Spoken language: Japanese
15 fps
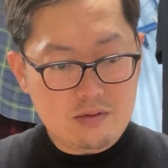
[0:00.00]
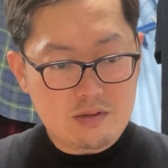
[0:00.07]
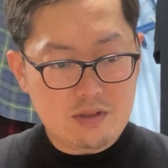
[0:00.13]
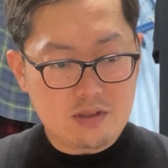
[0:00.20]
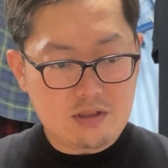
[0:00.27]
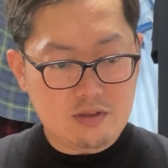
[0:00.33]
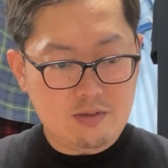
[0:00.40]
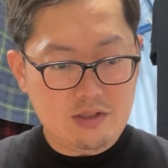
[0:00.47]

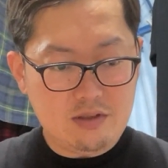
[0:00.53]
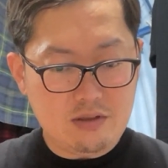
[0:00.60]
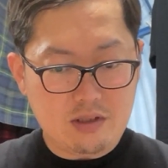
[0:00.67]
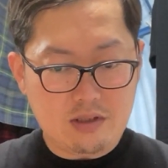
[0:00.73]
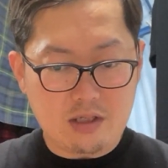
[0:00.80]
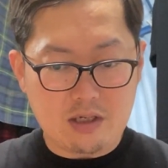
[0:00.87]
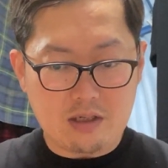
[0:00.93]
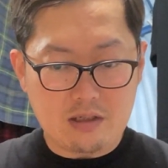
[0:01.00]
説明書あっ
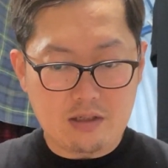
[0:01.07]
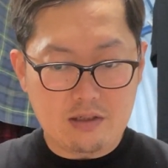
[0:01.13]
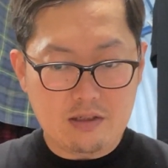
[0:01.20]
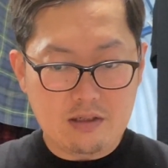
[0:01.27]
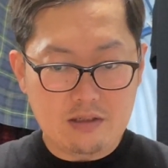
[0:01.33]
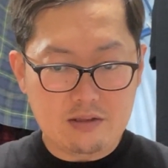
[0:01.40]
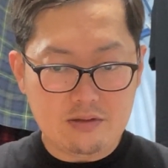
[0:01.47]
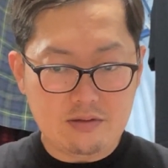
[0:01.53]
た。必ず
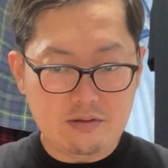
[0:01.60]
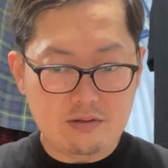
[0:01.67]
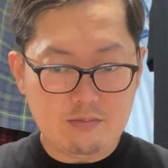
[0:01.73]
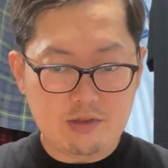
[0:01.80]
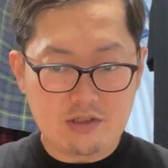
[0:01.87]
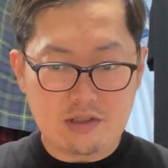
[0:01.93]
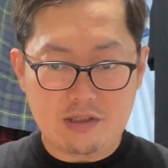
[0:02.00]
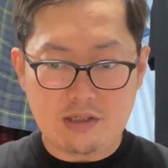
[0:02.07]
お読み
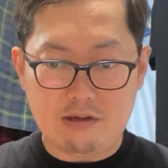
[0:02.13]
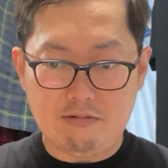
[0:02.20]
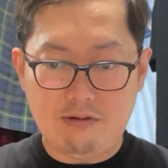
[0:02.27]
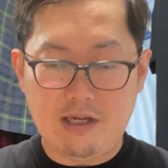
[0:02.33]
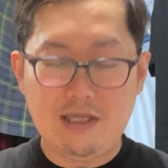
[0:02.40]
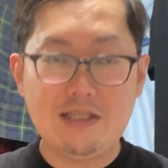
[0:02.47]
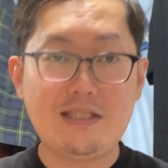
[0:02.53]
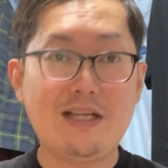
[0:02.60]
ください。
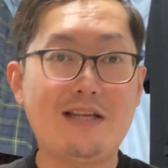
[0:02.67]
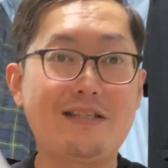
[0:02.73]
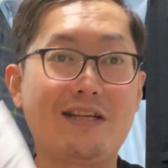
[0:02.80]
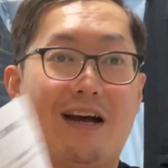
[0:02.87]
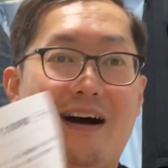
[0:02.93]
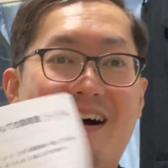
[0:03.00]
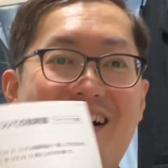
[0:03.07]
ファイザー社。